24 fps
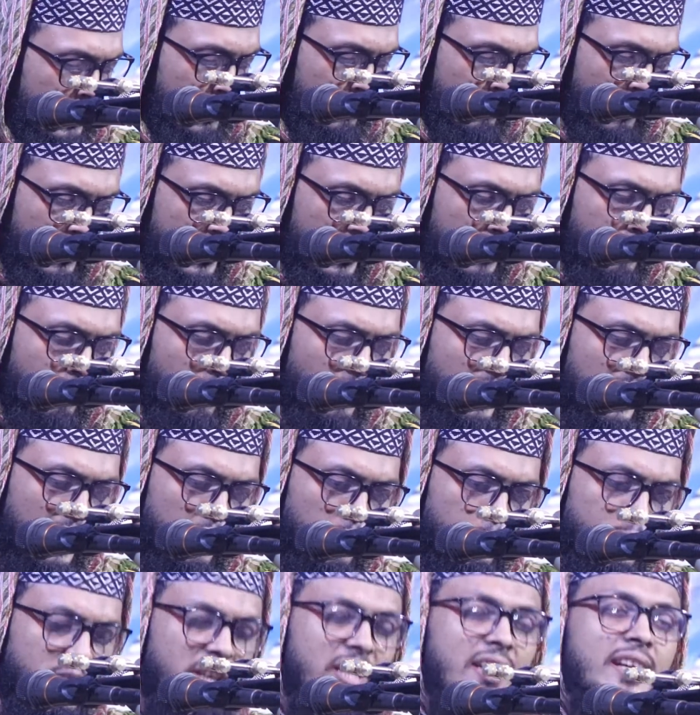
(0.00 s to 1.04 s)
কেন ফকির বললা
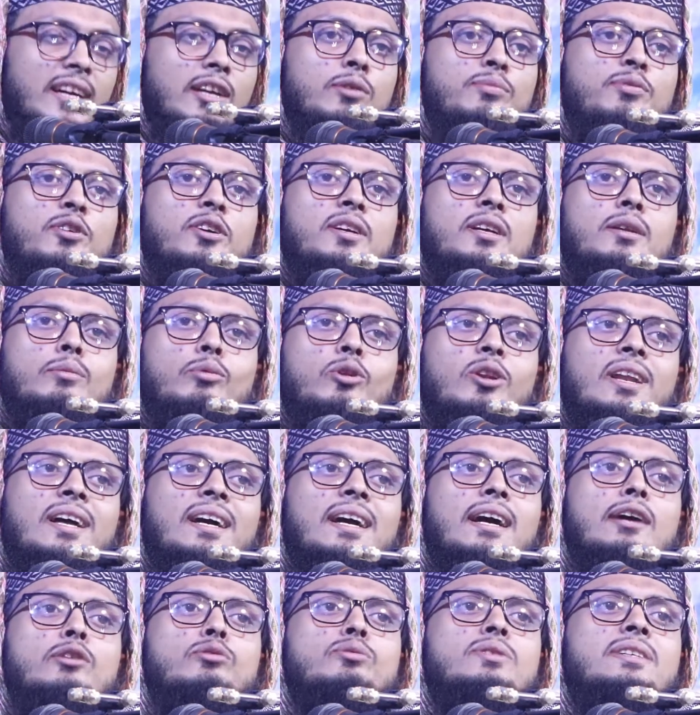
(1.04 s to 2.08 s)
নবীকে কেন ফকির বললা
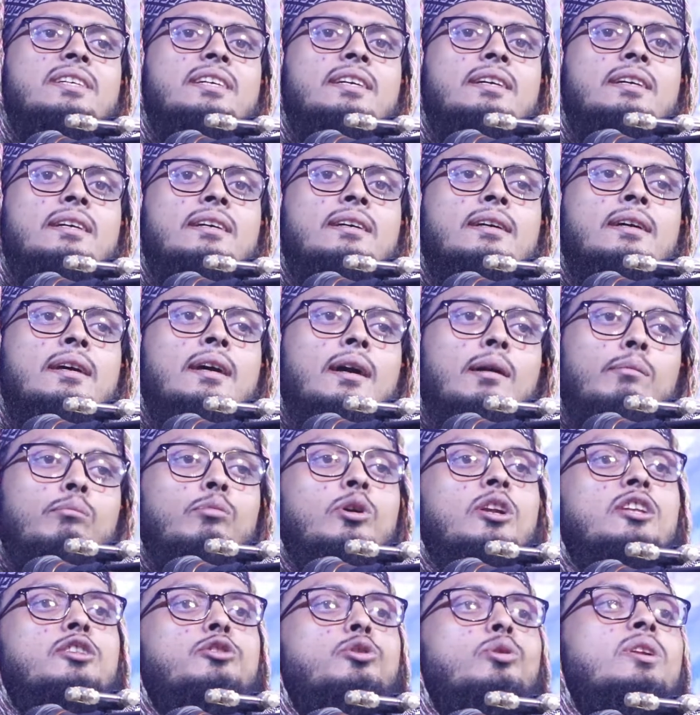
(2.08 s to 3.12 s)
কারণ কি
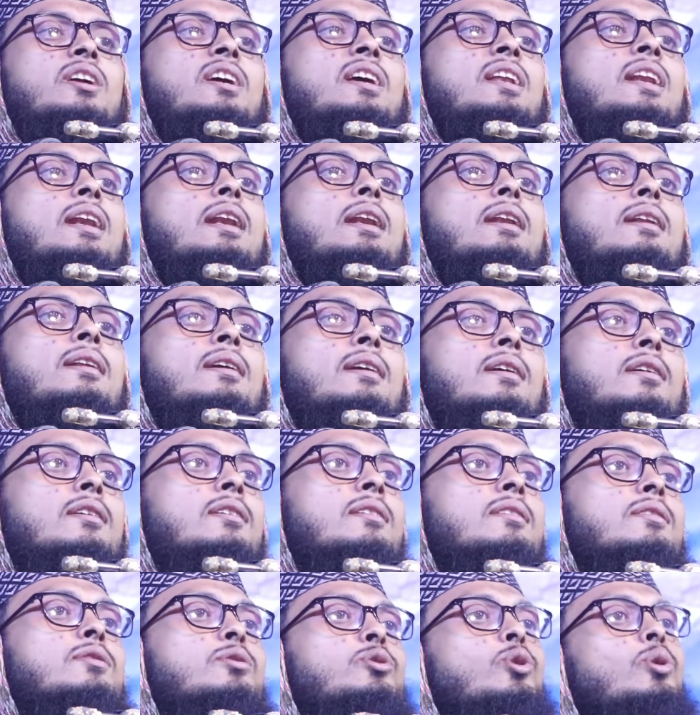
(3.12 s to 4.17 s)
বলে দলিল
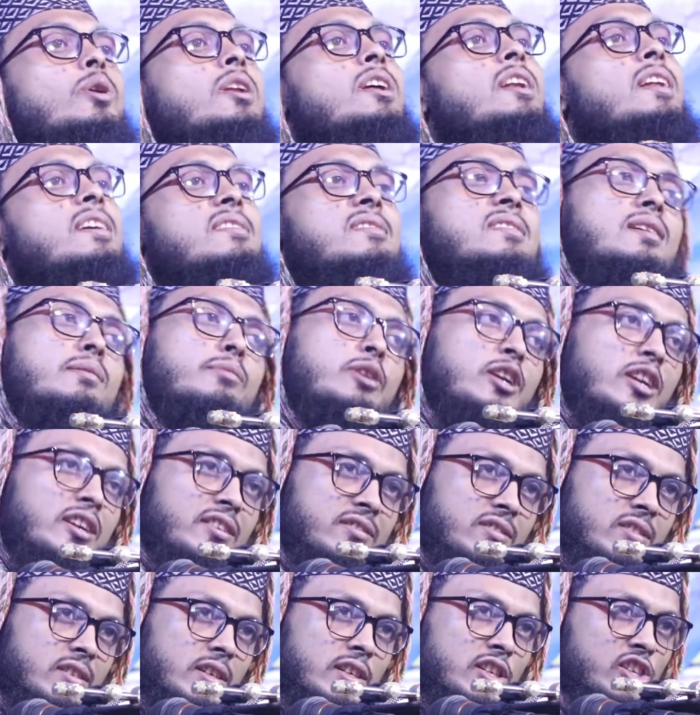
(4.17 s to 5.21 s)
দলিল আছে আমার
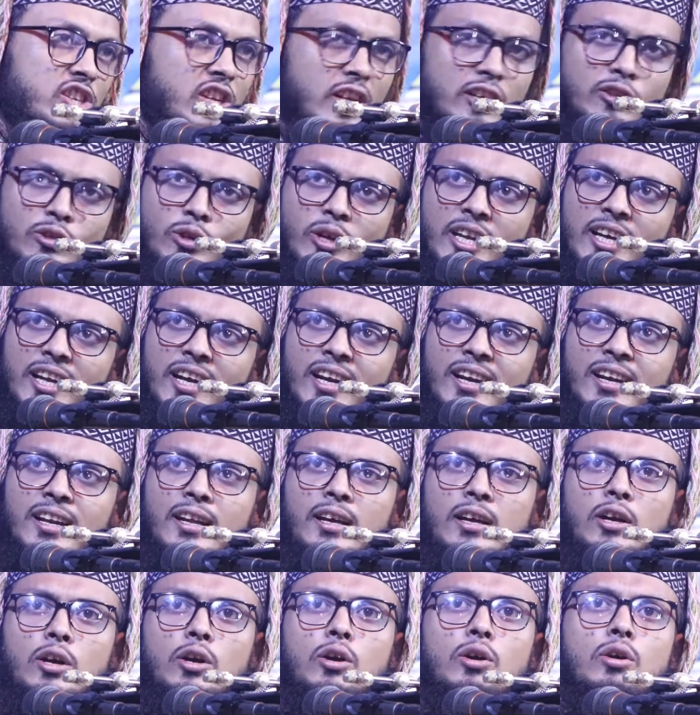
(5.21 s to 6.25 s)
কাছে কিসের দলিল
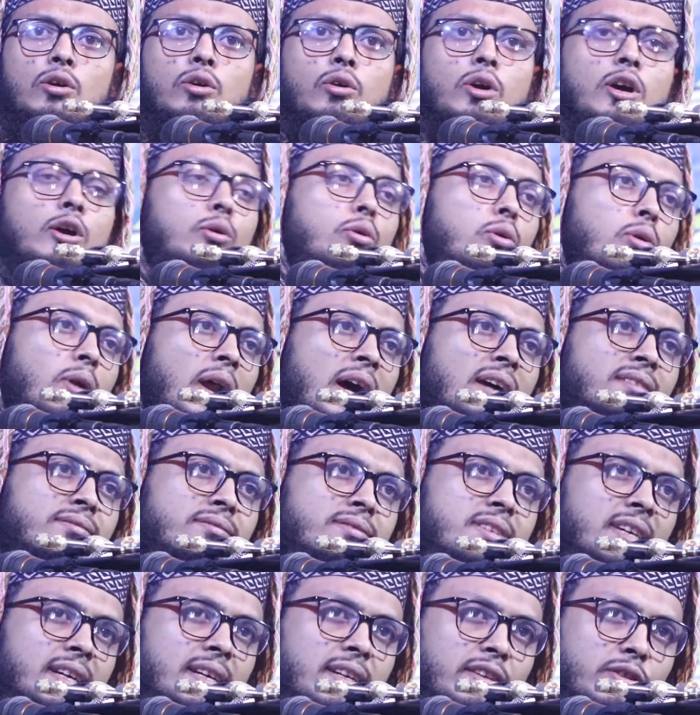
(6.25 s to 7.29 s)
কোরআন
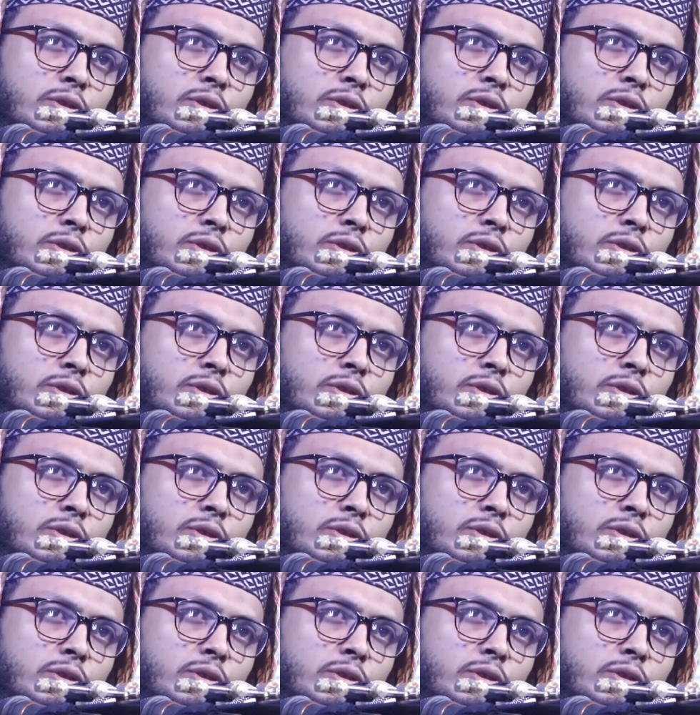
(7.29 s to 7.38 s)
থেকে